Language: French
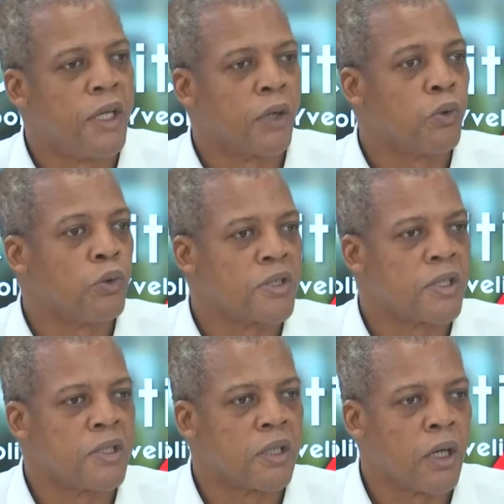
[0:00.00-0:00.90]
d'agro un
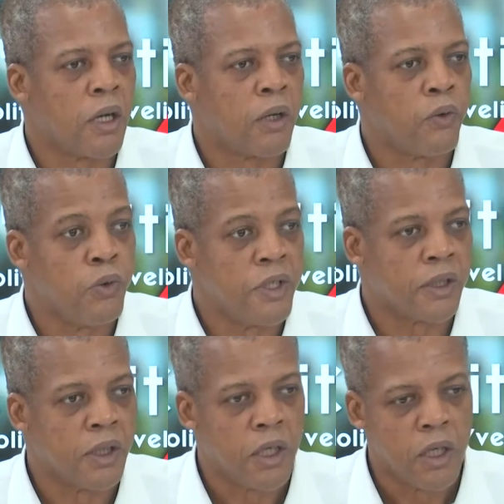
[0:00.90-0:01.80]
syndicat
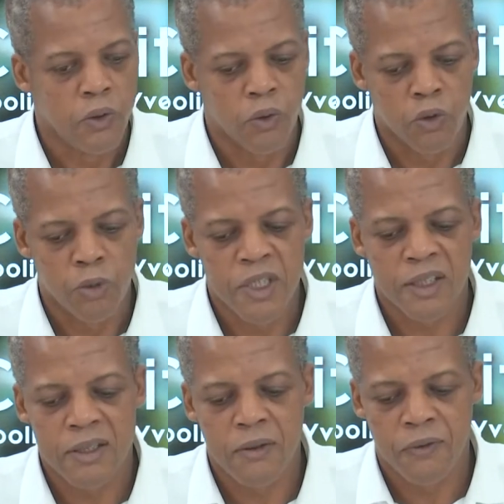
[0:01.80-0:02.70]
unique. Donc
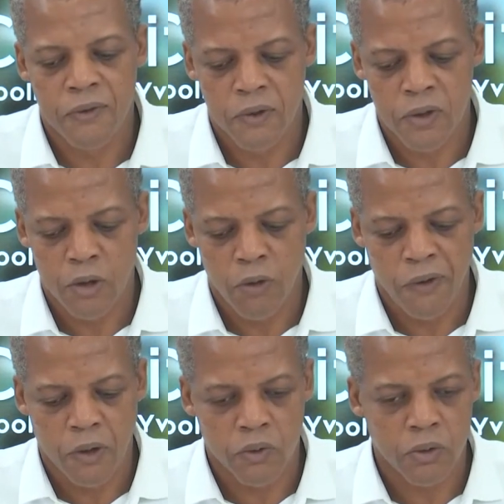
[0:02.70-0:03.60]
l'objectif, c'est de
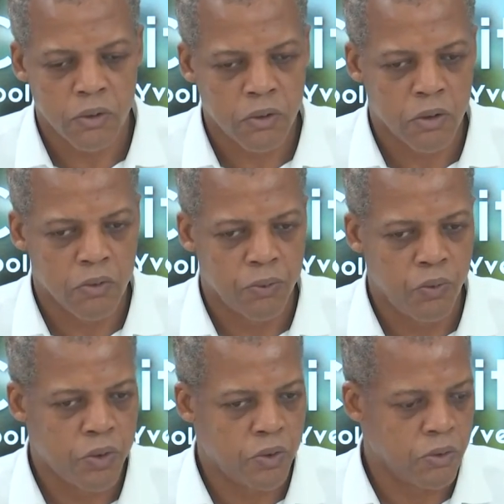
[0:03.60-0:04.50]
faire en sorte que nous
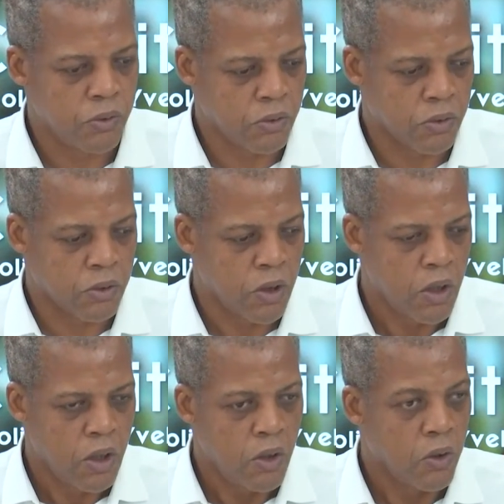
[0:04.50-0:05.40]
puissions
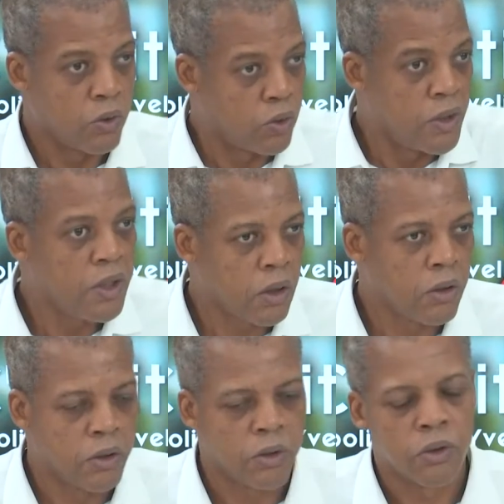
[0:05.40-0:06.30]
euh, tenir
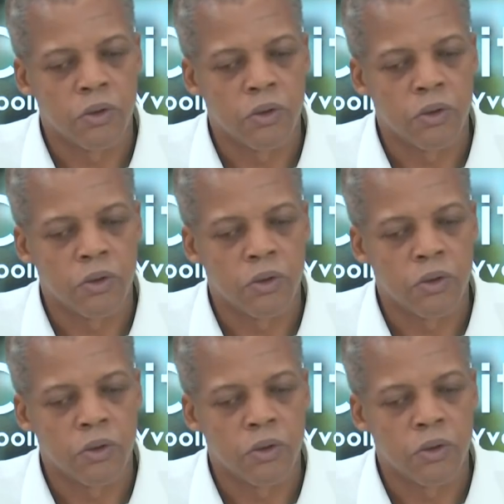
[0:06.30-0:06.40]
euh,